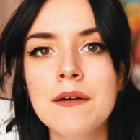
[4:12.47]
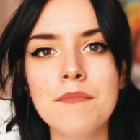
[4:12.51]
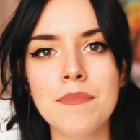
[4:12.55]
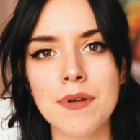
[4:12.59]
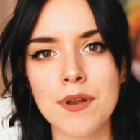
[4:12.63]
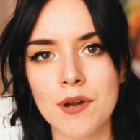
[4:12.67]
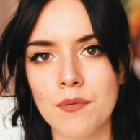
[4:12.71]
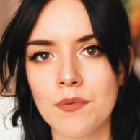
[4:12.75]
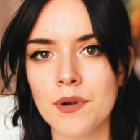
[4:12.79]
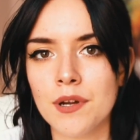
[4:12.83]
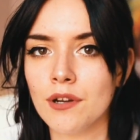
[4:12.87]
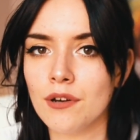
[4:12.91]

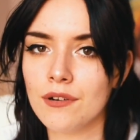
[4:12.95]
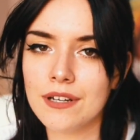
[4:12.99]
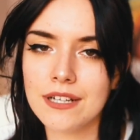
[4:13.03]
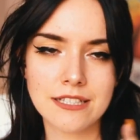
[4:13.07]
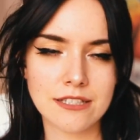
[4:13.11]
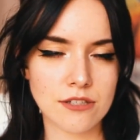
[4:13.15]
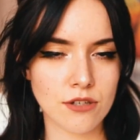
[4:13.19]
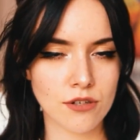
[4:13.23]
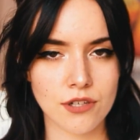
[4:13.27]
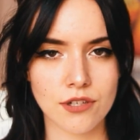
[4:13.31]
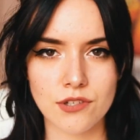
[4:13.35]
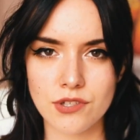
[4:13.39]
pero bueno,
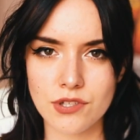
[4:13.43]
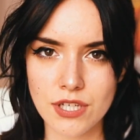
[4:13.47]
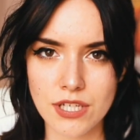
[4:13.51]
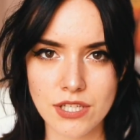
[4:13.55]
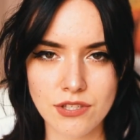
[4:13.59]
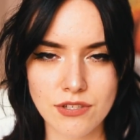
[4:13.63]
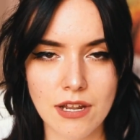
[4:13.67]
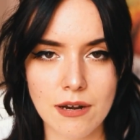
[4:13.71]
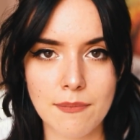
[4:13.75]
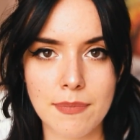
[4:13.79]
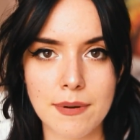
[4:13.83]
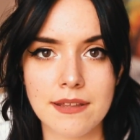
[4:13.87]
es lo que os he
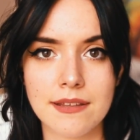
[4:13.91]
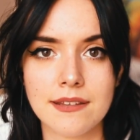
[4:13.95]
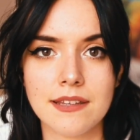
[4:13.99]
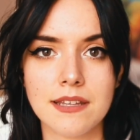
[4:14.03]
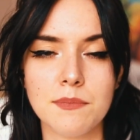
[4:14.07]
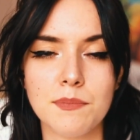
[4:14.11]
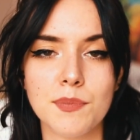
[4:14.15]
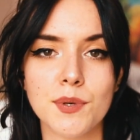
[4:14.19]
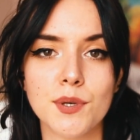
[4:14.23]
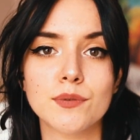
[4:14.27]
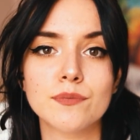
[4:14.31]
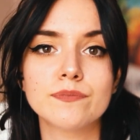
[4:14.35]
dicho al
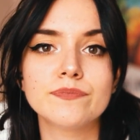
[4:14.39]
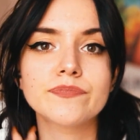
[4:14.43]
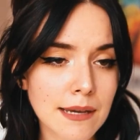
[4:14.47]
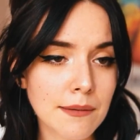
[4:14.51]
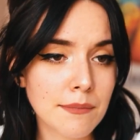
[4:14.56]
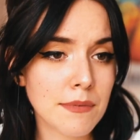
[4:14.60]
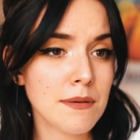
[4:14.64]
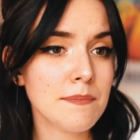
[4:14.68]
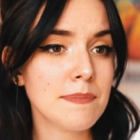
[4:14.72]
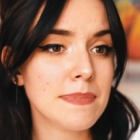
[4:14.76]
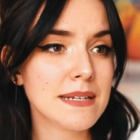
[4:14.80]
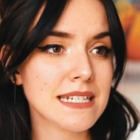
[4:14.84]
principio.
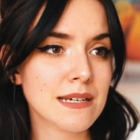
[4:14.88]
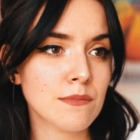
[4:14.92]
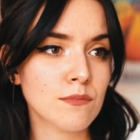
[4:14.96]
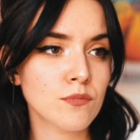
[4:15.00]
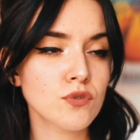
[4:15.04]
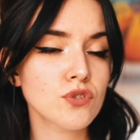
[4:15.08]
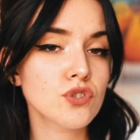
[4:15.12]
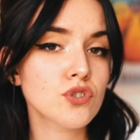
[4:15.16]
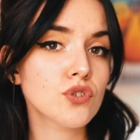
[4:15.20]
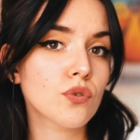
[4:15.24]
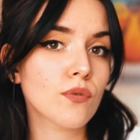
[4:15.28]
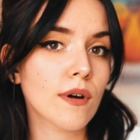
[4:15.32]
También pasa
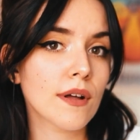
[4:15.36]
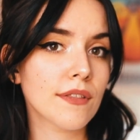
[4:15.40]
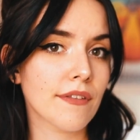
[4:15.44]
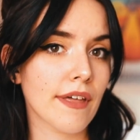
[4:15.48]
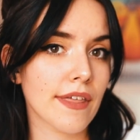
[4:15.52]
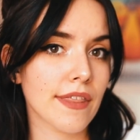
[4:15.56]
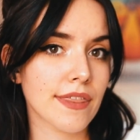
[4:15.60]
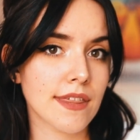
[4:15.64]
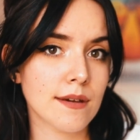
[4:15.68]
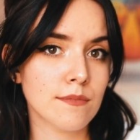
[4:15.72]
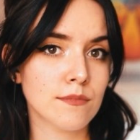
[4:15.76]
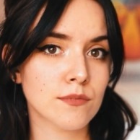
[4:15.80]
mucho cuando
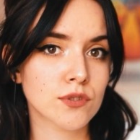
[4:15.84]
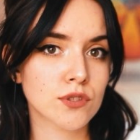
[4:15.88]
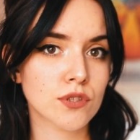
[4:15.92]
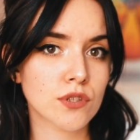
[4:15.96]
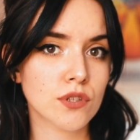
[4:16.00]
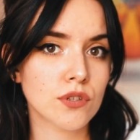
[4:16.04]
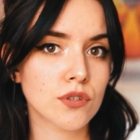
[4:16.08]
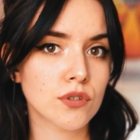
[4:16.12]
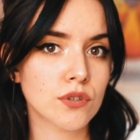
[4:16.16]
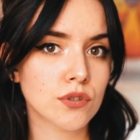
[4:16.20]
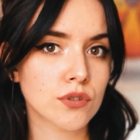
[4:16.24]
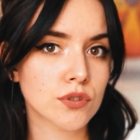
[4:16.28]
hacemos
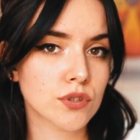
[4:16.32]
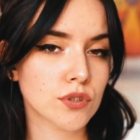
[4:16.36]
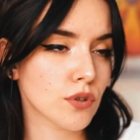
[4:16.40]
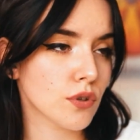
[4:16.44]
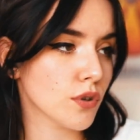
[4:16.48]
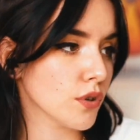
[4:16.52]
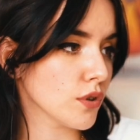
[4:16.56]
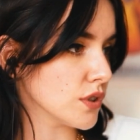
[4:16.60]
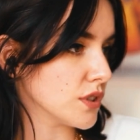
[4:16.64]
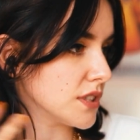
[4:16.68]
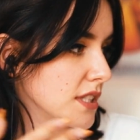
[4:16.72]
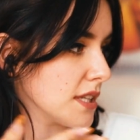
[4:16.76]
los
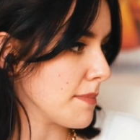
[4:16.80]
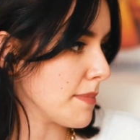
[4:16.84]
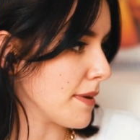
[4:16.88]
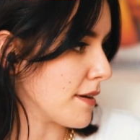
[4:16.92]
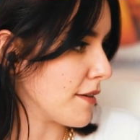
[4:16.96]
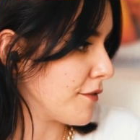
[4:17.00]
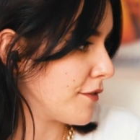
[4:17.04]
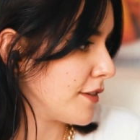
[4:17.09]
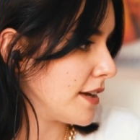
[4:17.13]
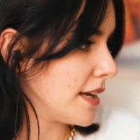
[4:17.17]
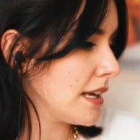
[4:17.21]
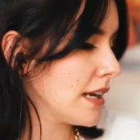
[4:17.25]
ojos de
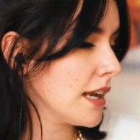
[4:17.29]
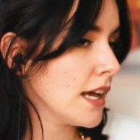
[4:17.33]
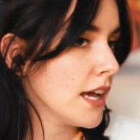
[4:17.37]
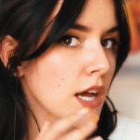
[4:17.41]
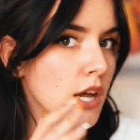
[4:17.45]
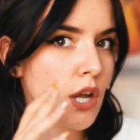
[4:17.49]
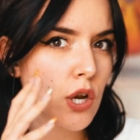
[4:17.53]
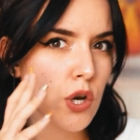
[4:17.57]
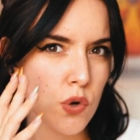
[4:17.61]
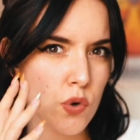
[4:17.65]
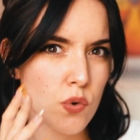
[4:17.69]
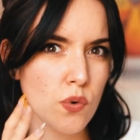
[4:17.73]
perfil,
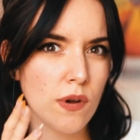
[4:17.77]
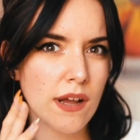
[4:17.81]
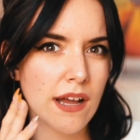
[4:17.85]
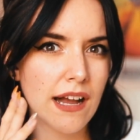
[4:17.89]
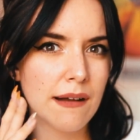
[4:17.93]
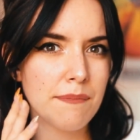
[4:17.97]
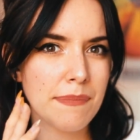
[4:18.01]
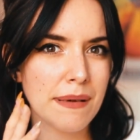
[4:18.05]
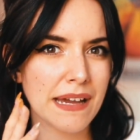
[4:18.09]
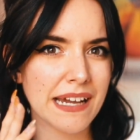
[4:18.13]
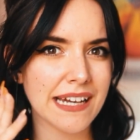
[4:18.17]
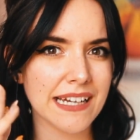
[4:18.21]

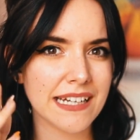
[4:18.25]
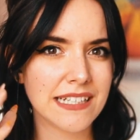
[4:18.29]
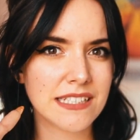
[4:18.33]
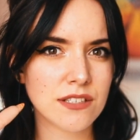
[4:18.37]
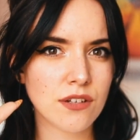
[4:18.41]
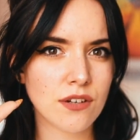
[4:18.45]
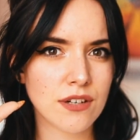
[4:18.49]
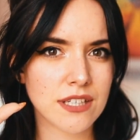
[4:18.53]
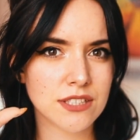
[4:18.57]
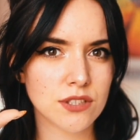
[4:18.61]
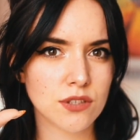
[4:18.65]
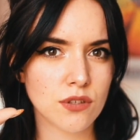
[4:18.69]
nunca
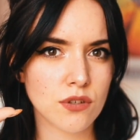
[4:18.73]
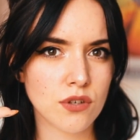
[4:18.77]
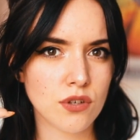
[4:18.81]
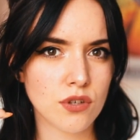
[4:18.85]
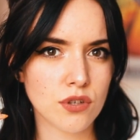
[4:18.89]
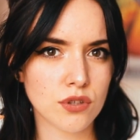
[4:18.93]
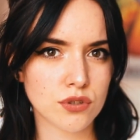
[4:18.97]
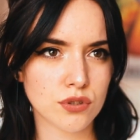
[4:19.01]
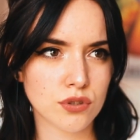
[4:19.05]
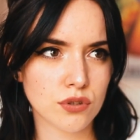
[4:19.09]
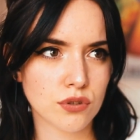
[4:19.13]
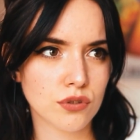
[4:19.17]
peguéis lo que
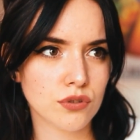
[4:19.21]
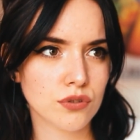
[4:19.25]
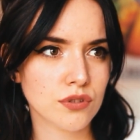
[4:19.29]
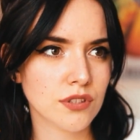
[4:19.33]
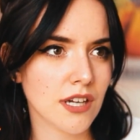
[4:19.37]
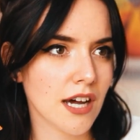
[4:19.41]
son los ojos